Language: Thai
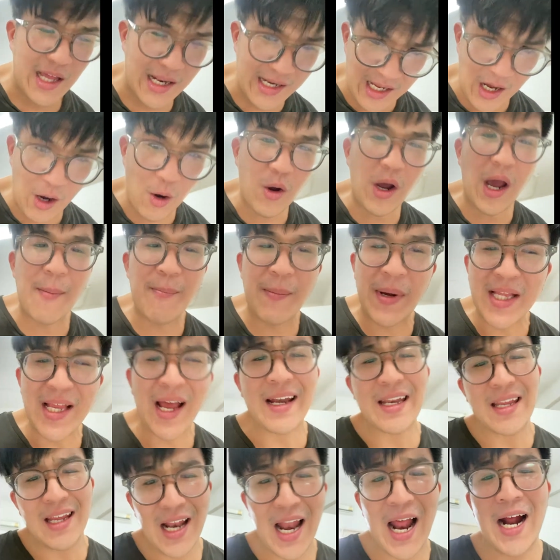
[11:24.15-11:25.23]
แต่เดี๋ยวกลับมาจั
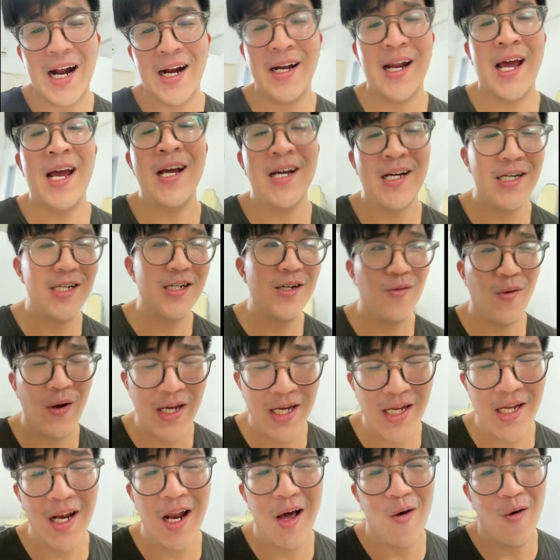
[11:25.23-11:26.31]
ดทีหลังนะคือวัน
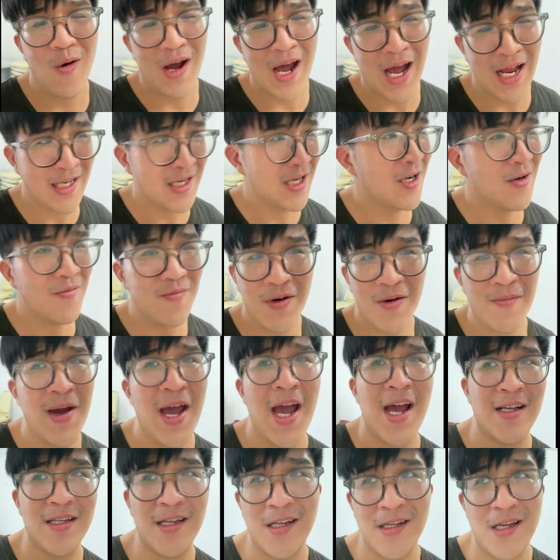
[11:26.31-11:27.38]
นี้เรางานเยอะ
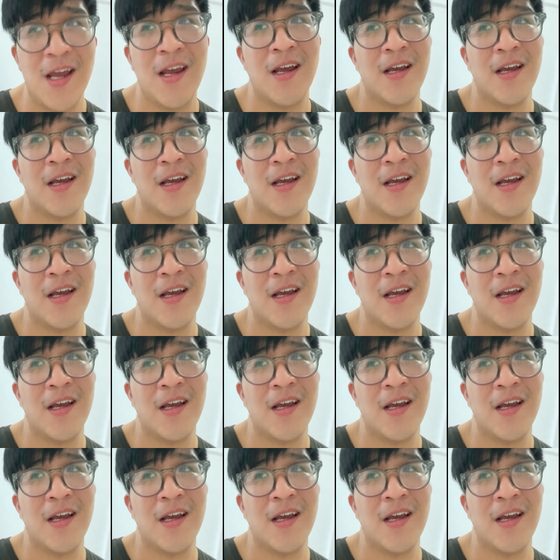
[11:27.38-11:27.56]
มากๆจริ